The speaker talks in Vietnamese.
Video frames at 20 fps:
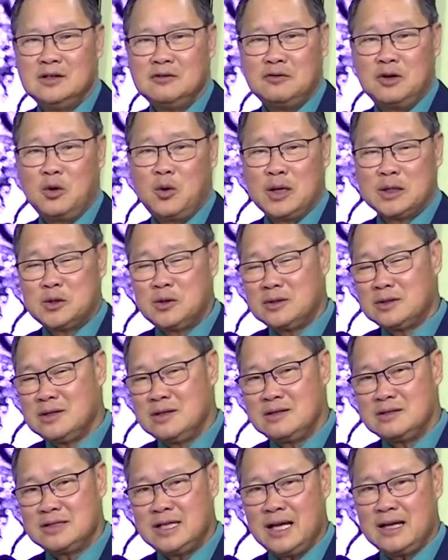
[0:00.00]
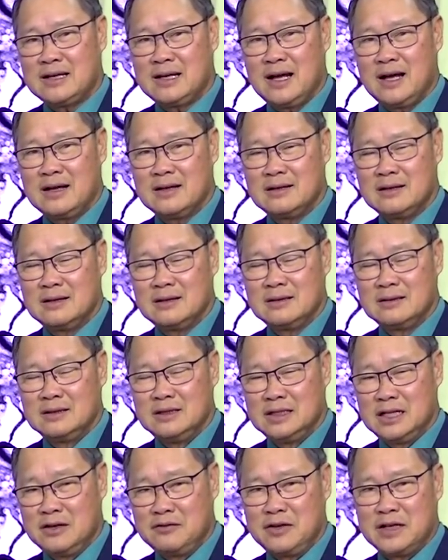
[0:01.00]
Và Hoàng Tuấn tin chắc rằng người
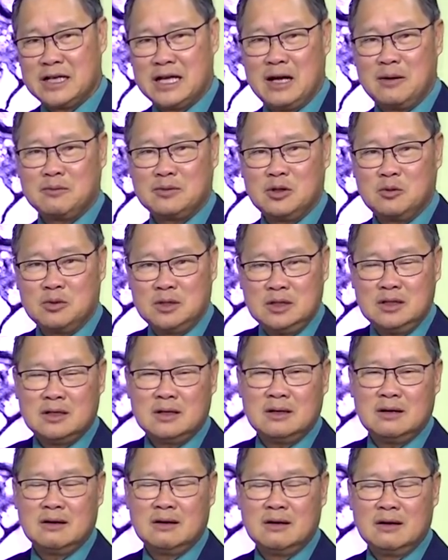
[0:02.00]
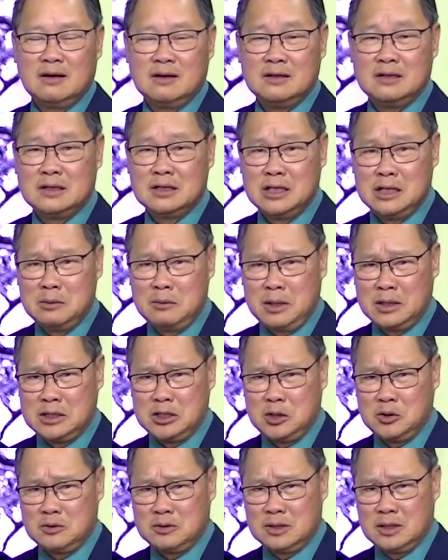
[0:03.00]
dân Việt Nam trong nước, đó, những người mà
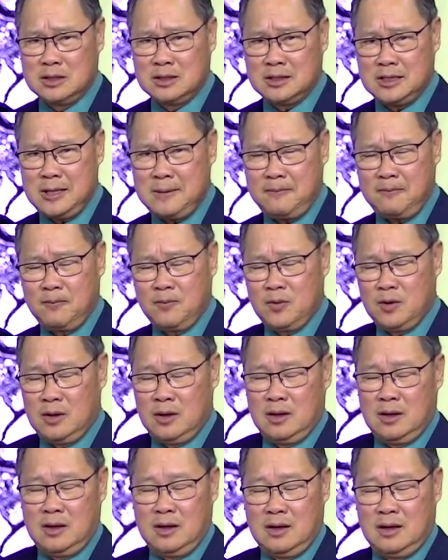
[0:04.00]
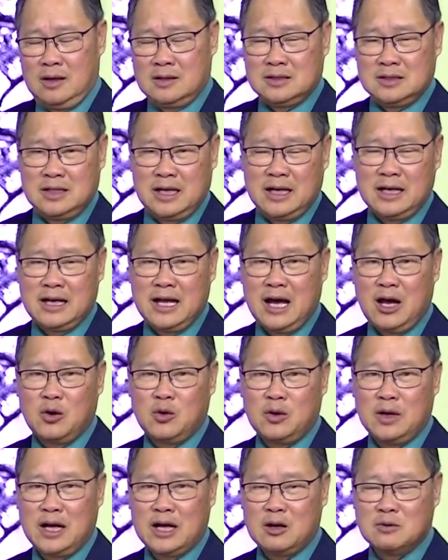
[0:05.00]
chịu trực tiếp sự lãnh đạo
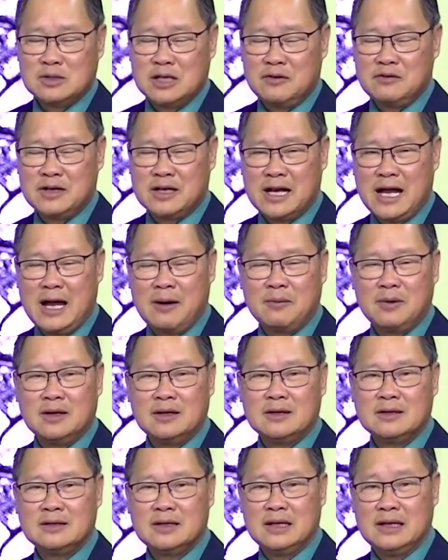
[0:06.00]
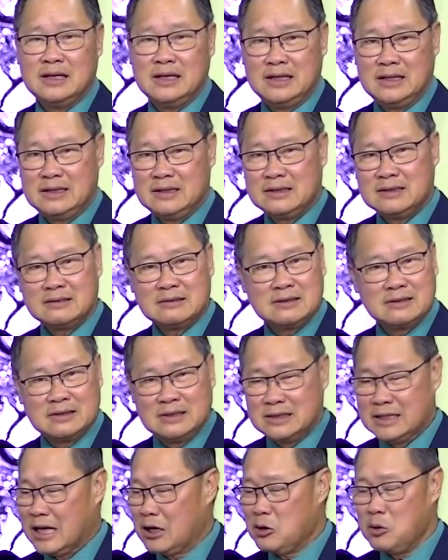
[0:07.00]
của Đảng Cộng sản Việt Nam đó, thì
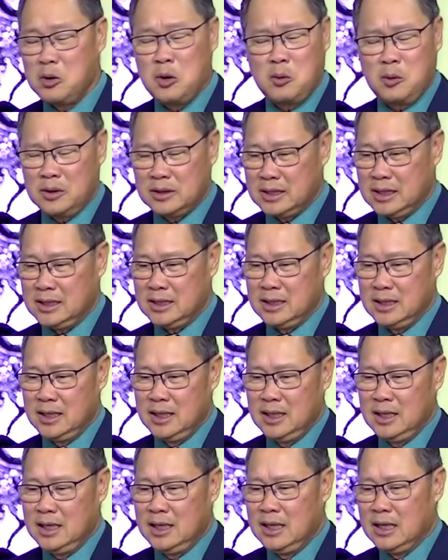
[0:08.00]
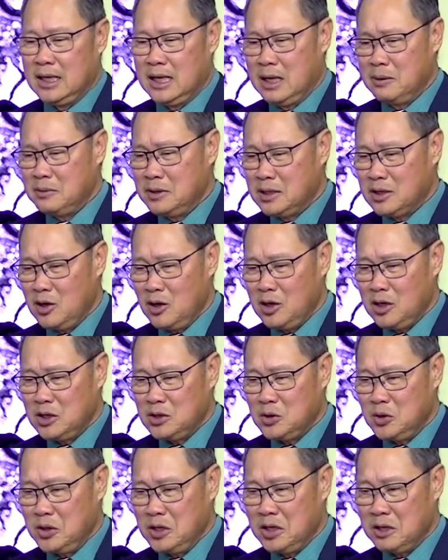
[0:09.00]
người ta cũng không có tin. Làm gì có cái
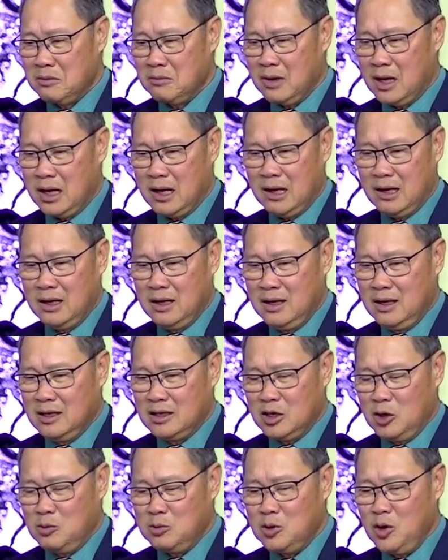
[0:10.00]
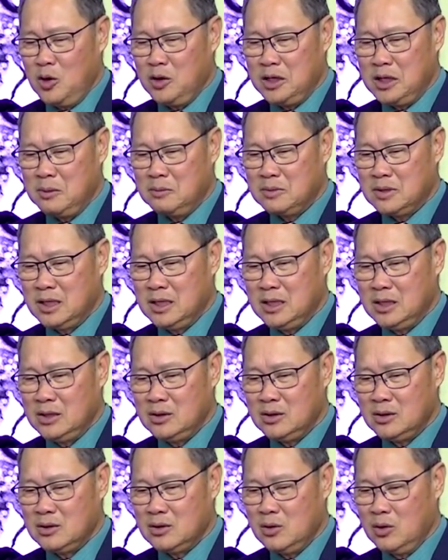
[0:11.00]
chuyện mà củng cố niềm
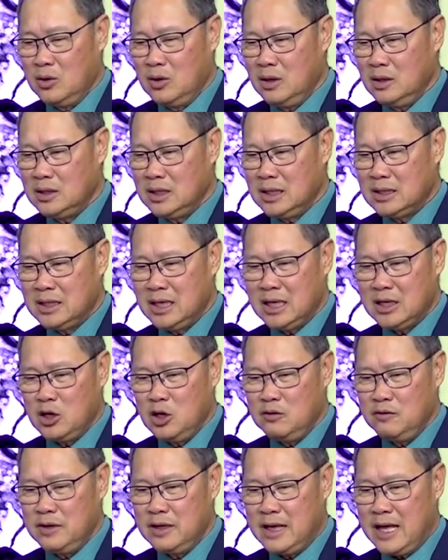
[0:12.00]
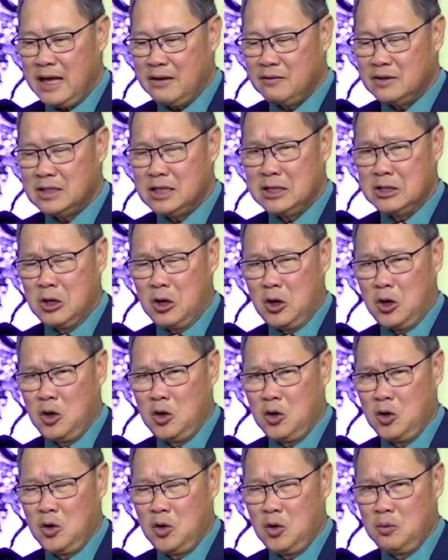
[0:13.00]
tin của nhân dân đối với đảng và chế độ
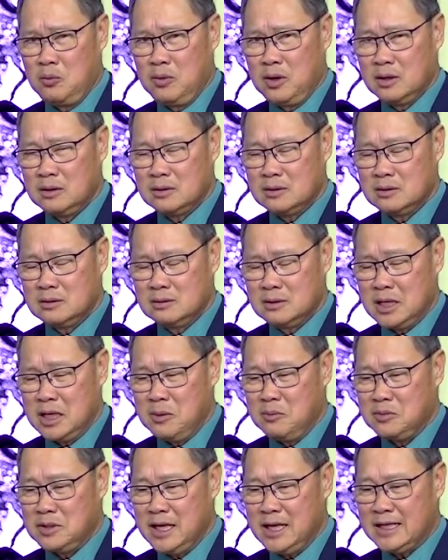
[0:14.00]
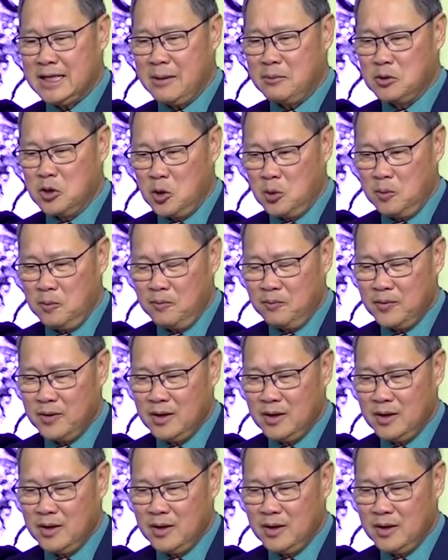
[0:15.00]
mà kiềm chế tham nhũng